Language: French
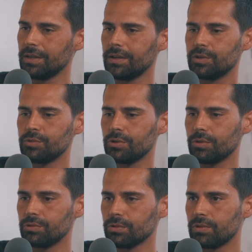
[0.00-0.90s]
Je me suis
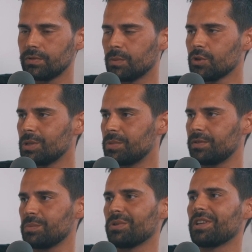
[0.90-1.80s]
rendu compte que finalement, je n'étais pas
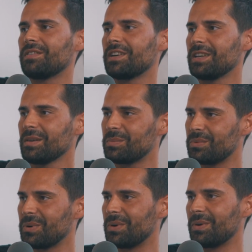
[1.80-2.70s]
fait pour travailler
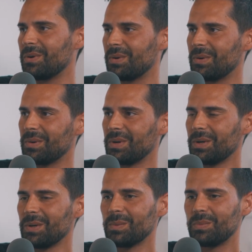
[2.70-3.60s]
pour, euh,
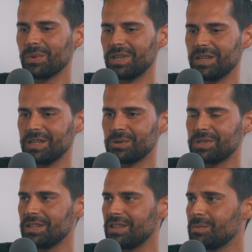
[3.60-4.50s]
pour des,
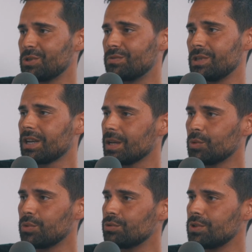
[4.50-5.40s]
sociétés, mais je voulais créer
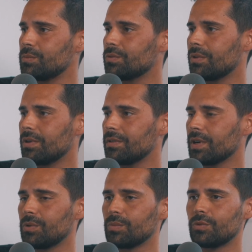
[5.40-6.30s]
mon produit, mon, euh,
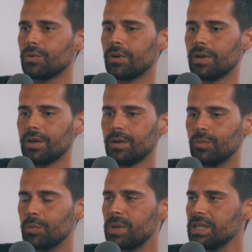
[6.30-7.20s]
vraiment mon,
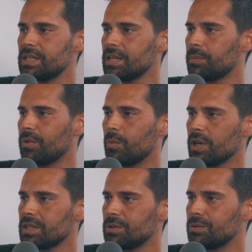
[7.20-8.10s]
mon plaisir pour
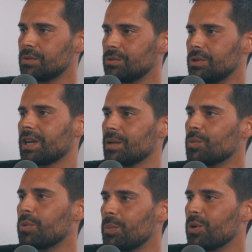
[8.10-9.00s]
moi, c'est de, créer
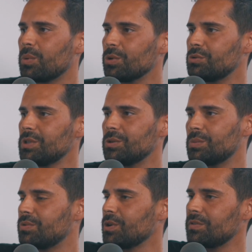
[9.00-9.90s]
mon propre produit et de
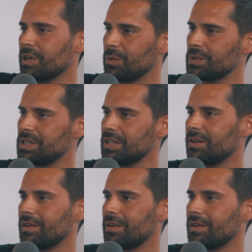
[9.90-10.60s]
pouvoir le faire grossir.